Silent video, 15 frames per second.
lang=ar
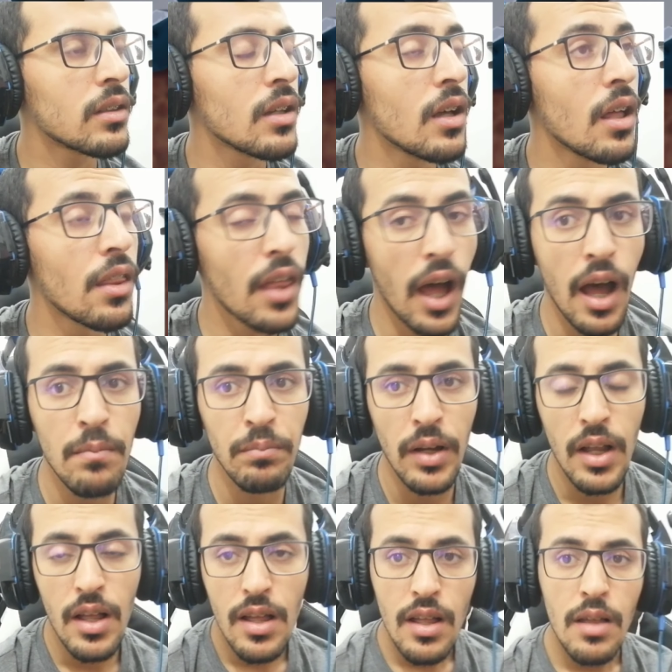ذهب
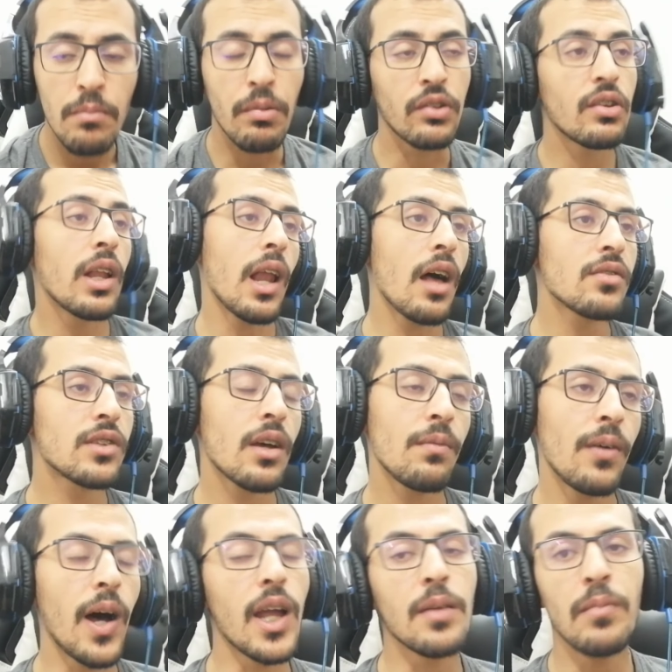بس للاسف
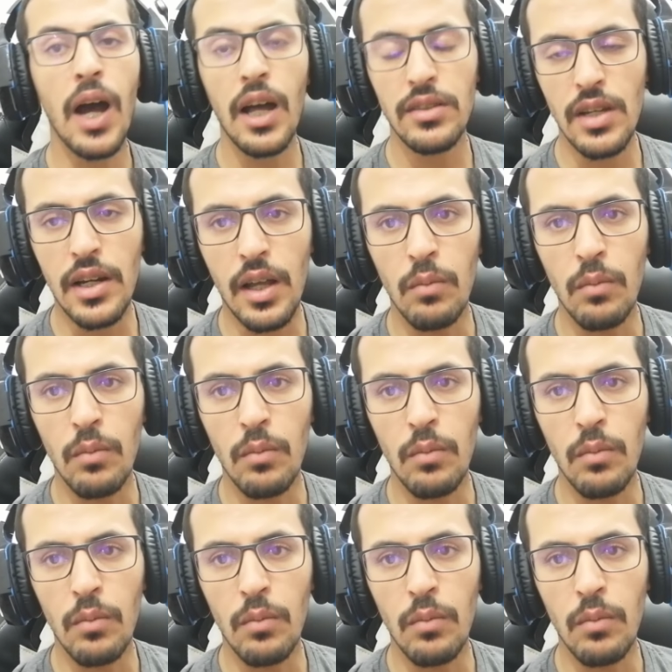انا ما ادري